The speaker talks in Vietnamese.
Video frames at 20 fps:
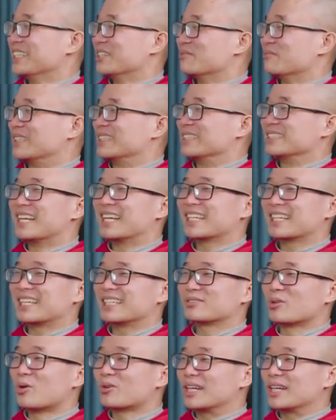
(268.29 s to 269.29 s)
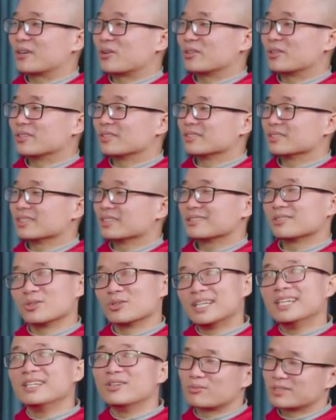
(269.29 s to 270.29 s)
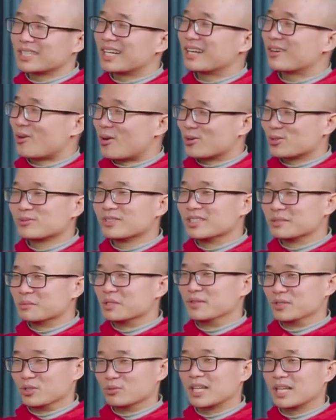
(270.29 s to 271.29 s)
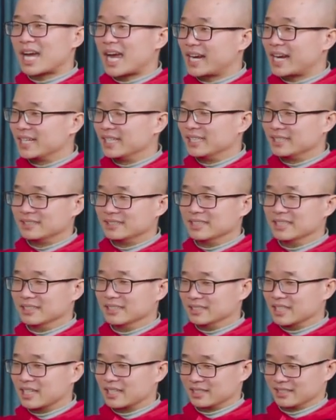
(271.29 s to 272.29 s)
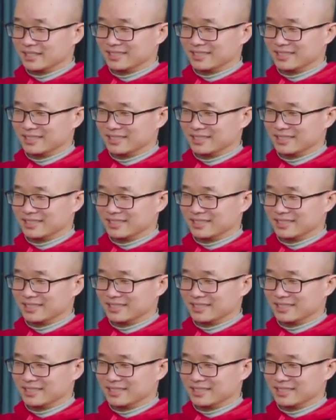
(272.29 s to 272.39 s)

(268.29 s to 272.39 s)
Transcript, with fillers: Mà thực ra cái tốt lại còn đôi khi nó cũng rất là khó trung thực, bởi vì chúng ta hay nhìn nhận.